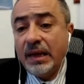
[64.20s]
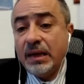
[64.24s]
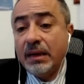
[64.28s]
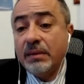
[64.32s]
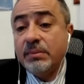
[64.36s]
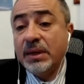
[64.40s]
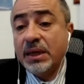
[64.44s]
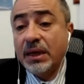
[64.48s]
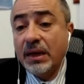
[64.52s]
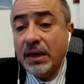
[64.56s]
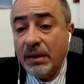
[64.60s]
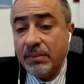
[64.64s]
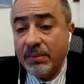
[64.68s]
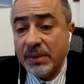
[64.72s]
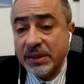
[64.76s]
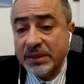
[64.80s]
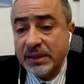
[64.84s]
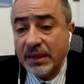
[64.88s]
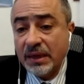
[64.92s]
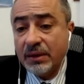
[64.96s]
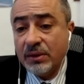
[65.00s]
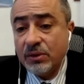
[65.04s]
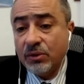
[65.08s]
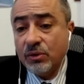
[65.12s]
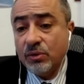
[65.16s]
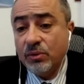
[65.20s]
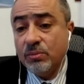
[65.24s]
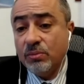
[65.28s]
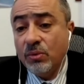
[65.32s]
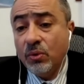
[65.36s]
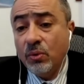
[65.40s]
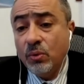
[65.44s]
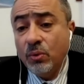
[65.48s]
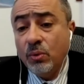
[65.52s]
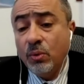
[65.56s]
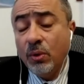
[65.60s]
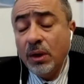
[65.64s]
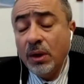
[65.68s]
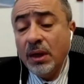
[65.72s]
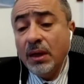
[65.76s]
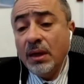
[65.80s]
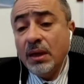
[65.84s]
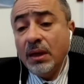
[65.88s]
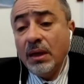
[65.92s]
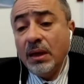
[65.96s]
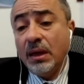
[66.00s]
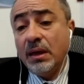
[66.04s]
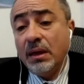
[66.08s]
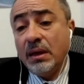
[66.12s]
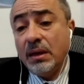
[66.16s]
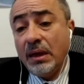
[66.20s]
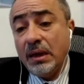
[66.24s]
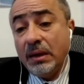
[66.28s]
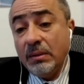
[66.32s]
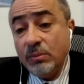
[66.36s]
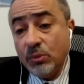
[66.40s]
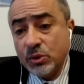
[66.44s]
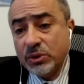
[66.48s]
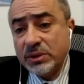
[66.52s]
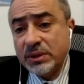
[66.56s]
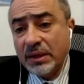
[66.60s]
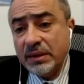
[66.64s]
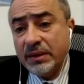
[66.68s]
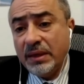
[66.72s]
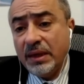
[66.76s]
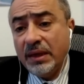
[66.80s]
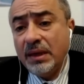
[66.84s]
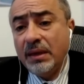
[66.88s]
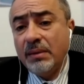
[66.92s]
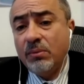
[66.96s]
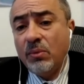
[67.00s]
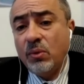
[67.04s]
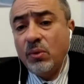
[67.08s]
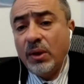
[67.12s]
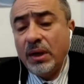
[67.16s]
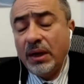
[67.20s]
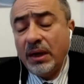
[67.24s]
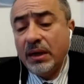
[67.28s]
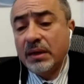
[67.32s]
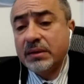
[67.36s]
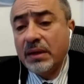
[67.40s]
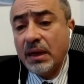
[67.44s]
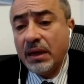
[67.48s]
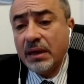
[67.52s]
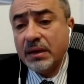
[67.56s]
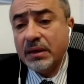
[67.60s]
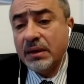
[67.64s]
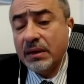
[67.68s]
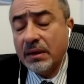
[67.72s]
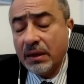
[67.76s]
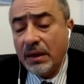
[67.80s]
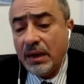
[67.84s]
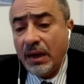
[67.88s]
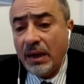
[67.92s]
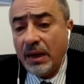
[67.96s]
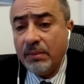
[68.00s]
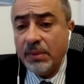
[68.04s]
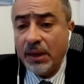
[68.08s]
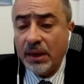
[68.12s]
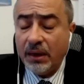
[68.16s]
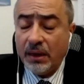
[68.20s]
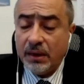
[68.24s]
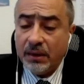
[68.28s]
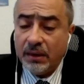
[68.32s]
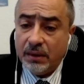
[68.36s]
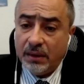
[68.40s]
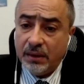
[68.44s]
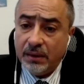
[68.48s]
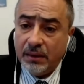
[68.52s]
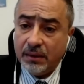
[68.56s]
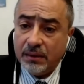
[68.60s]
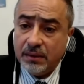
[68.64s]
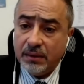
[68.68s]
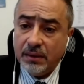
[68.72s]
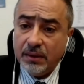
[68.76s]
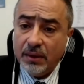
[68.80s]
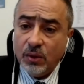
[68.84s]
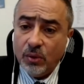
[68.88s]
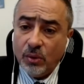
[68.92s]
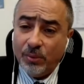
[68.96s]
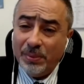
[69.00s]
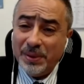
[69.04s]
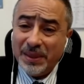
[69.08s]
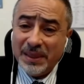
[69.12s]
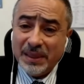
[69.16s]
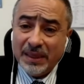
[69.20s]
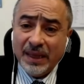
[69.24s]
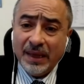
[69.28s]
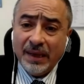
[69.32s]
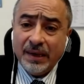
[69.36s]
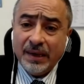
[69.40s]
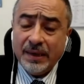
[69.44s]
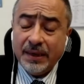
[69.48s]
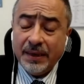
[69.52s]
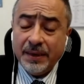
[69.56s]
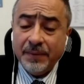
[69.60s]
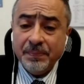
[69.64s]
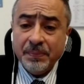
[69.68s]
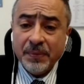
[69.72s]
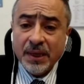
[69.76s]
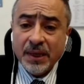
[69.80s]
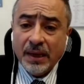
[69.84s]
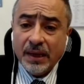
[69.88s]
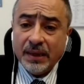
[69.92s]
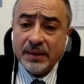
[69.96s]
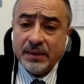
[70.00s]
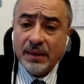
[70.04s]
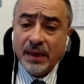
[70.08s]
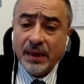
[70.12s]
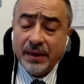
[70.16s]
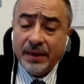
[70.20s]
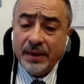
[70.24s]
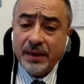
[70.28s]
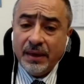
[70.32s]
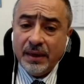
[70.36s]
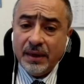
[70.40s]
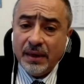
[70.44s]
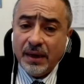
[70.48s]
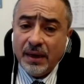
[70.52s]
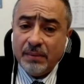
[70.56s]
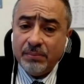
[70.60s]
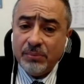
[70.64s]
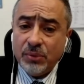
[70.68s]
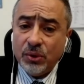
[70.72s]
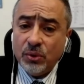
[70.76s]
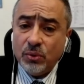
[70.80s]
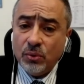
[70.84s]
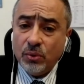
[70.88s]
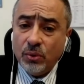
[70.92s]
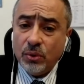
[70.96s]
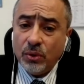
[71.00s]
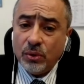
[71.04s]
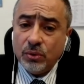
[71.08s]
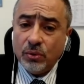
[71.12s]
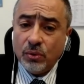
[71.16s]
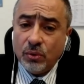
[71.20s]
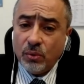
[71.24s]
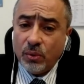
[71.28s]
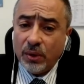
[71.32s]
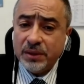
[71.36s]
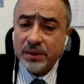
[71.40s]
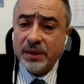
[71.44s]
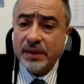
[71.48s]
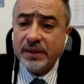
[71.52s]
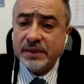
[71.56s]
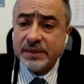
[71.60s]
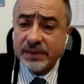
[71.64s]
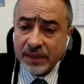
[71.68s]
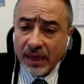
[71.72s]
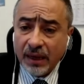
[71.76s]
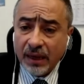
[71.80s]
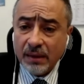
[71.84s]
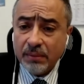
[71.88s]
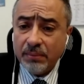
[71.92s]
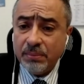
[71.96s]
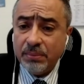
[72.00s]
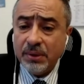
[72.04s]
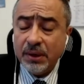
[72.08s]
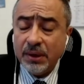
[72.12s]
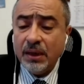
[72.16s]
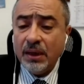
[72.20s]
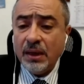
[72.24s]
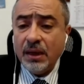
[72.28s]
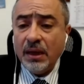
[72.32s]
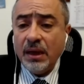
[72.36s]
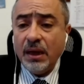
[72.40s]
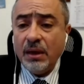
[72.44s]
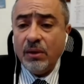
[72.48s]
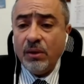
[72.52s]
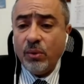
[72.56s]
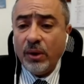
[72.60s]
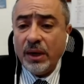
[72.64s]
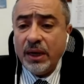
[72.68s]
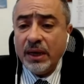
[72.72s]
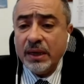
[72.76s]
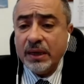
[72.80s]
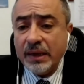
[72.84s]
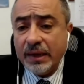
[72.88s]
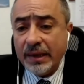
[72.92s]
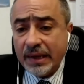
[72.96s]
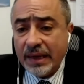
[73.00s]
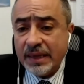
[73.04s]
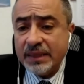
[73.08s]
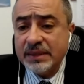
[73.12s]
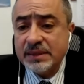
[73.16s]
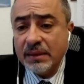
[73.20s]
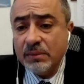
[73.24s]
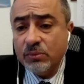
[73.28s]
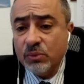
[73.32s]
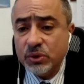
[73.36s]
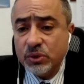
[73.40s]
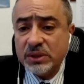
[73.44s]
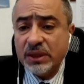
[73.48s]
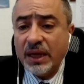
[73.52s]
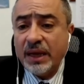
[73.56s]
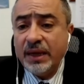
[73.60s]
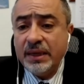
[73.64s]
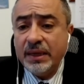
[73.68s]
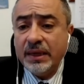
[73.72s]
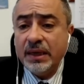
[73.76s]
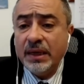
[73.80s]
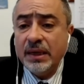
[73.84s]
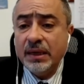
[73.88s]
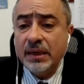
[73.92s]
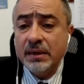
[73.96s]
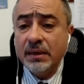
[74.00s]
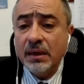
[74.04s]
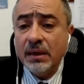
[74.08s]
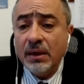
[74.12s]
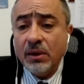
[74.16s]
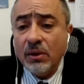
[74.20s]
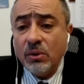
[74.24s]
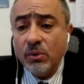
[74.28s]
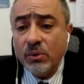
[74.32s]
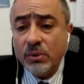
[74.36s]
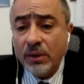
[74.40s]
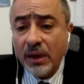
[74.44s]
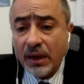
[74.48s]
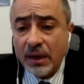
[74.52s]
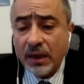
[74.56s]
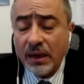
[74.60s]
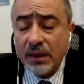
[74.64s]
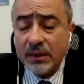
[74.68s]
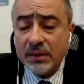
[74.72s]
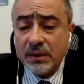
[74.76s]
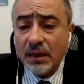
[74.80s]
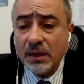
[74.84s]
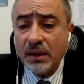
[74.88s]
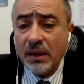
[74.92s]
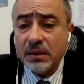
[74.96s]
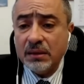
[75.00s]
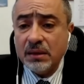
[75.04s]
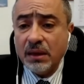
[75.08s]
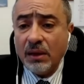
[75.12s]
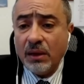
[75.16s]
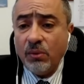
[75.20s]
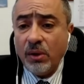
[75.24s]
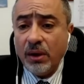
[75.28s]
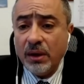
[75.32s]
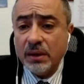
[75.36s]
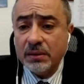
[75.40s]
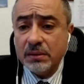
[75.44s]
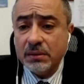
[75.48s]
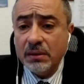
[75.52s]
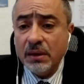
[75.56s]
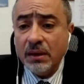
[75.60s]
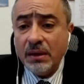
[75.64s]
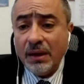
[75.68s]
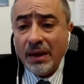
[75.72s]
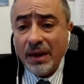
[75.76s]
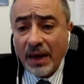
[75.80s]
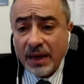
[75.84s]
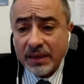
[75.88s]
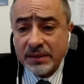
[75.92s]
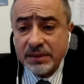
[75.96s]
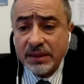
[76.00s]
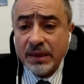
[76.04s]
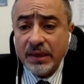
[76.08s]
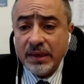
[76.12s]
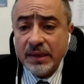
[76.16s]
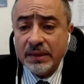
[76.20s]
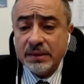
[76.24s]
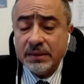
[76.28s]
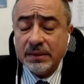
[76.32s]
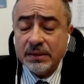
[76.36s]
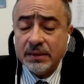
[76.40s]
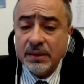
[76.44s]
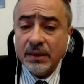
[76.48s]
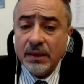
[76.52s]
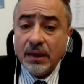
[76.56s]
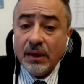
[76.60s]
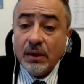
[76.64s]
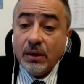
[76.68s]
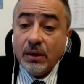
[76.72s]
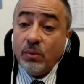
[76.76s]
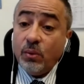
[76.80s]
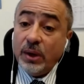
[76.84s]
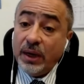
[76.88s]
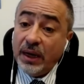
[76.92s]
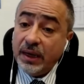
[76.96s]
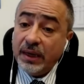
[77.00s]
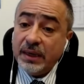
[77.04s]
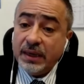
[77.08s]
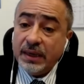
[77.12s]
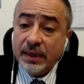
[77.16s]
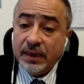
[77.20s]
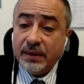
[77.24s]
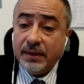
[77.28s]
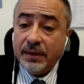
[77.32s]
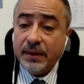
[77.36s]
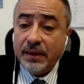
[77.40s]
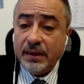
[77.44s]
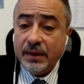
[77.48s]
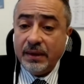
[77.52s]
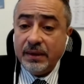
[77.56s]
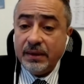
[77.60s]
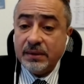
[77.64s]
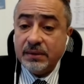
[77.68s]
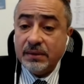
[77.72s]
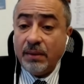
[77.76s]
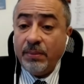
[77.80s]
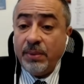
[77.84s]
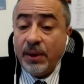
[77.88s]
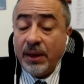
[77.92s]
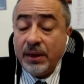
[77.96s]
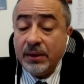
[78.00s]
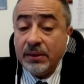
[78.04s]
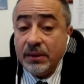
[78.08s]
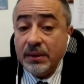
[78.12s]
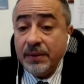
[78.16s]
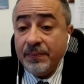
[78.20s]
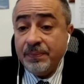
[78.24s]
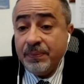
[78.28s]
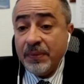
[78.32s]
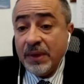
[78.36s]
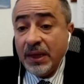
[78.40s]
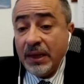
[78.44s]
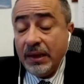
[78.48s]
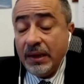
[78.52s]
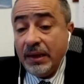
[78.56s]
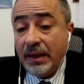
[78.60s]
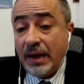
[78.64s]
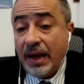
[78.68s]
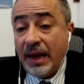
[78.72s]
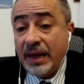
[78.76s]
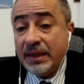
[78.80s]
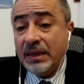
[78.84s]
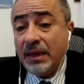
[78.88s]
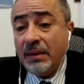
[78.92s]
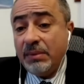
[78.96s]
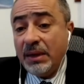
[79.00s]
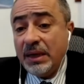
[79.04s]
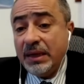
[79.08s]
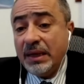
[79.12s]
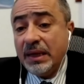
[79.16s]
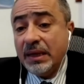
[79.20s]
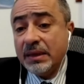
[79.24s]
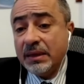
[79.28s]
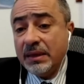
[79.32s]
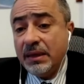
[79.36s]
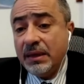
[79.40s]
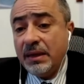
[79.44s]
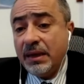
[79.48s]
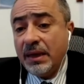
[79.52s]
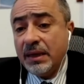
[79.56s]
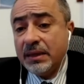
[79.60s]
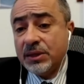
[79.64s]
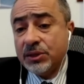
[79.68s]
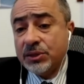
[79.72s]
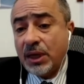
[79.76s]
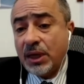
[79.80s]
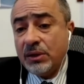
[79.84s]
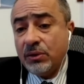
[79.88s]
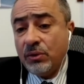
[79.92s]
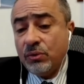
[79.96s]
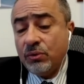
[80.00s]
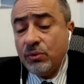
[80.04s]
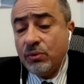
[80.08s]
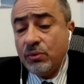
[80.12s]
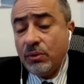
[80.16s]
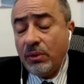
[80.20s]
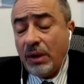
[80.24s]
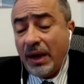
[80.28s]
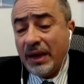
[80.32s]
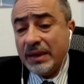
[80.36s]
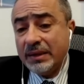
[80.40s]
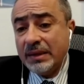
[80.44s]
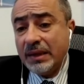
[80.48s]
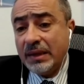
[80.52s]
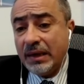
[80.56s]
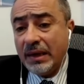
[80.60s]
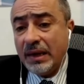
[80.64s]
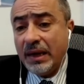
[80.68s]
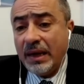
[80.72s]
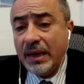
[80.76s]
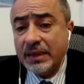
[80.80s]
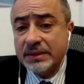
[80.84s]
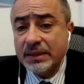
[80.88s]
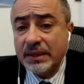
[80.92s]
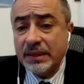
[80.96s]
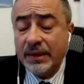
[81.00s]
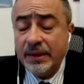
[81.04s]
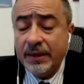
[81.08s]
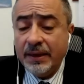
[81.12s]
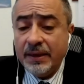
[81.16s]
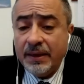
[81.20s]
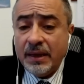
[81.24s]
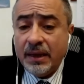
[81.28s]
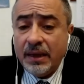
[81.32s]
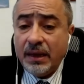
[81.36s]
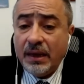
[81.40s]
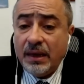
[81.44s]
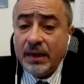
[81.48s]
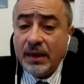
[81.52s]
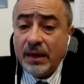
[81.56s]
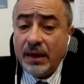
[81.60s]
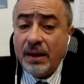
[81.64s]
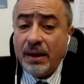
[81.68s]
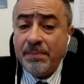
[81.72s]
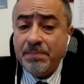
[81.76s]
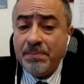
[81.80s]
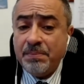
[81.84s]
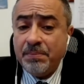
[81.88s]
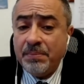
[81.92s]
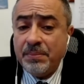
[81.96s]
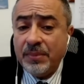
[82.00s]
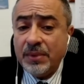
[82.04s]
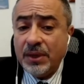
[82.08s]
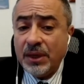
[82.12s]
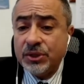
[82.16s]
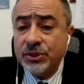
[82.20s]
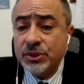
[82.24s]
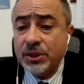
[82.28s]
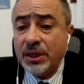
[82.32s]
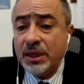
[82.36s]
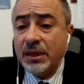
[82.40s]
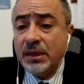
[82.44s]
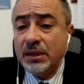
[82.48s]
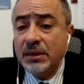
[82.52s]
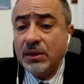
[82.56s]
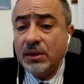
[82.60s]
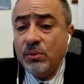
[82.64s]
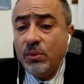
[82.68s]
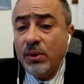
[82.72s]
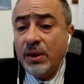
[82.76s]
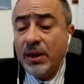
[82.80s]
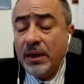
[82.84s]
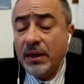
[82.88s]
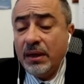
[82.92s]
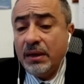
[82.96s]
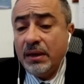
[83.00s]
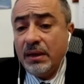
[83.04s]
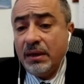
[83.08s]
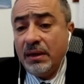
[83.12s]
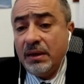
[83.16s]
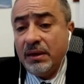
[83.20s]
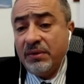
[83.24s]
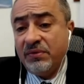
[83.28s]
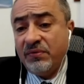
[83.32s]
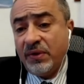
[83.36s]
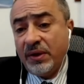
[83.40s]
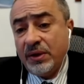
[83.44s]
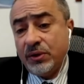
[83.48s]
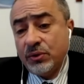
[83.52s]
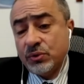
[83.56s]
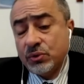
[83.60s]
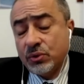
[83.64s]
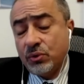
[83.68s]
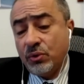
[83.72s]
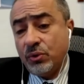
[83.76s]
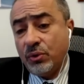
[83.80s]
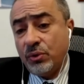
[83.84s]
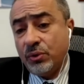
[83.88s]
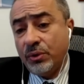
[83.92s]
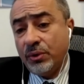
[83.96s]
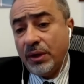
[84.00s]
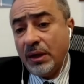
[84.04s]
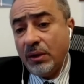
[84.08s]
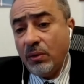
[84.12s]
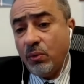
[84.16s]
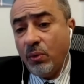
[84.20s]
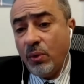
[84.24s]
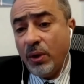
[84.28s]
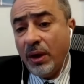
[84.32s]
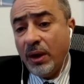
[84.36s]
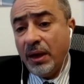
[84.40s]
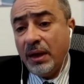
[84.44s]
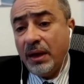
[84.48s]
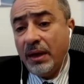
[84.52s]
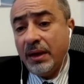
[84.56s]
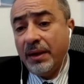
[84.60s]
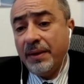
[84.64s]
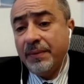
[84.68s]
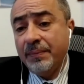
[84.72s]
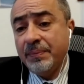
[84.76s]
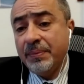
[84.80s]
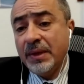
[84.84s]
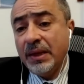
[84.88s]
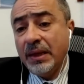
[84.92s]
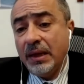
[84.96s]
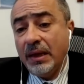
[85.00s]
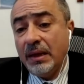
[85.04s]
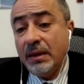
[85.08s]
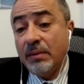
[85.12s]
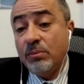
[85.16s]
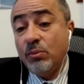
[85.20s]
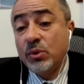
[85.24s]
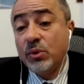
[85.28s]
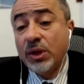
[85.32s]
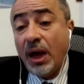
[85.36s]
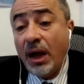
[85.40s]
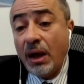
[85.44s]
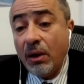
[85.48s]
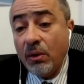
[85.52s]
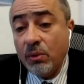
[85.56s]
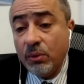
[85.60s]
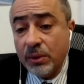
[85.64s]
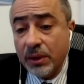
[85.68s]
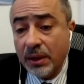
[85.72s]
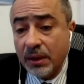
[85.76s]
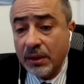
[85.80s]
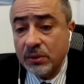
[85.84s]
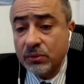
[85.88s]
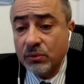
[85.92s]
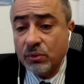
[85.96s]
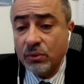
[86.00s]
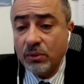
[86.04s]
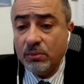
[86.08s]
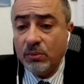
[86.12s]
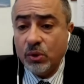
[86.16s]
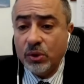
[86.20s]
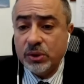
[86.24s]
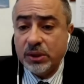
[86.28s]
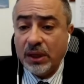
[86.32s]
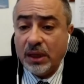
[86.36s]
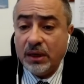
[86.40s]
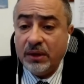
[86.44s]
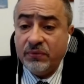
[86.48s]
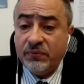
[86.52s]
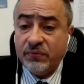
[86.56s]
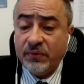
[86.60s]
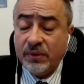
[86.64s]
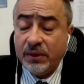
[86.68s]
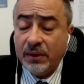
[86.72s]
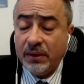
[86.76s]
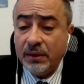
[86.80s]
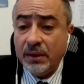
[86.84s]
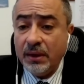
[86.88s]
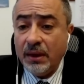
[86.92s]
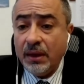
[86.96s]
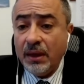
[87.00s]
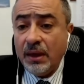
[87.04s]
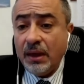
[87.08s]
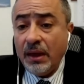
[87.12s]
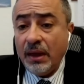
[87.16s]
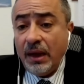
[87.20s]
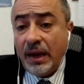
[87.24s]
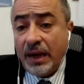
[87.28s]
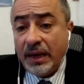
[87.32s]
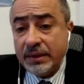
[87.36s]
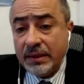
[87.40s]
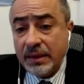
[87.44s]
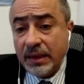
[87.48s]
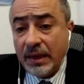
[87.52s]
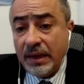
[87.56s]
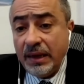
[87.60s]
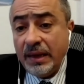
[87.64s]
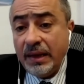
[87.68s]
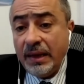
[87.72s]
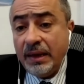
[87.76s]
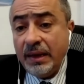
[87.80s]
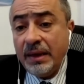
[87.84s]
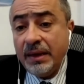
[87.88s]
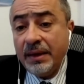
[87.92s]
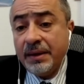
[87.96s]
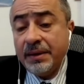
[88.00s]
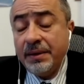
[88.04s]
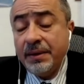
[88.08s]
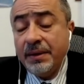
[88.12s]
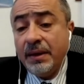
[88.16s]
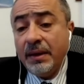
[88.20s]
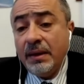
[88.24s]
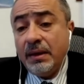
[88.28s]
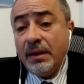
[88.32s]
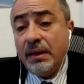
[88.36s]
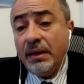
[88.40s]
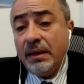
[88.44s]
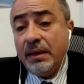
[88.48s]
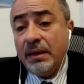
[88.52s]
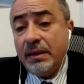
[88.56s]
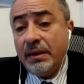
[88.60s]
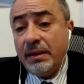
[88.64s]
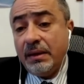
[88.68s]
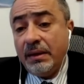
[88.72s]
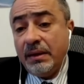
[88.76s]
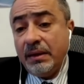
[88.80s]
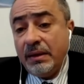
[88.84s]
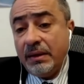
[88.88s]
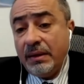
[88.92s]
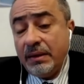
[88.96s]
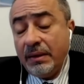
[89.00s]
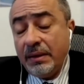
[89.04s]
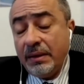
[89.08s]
العالمي الى مسار النمو المستدام والى تحقيق العمل اللائق. بالتالي نعم. التقرير عم بيقول انه الوضع صعب ولكن ليس مستحيلا، هناك خطوات حصلت ولكن طبعا عدم اليقين ناتج عن انه حتى اللحظه لم يجري احتواء فيروس كورونا و متحوراته المختلفة حتى الآن آه،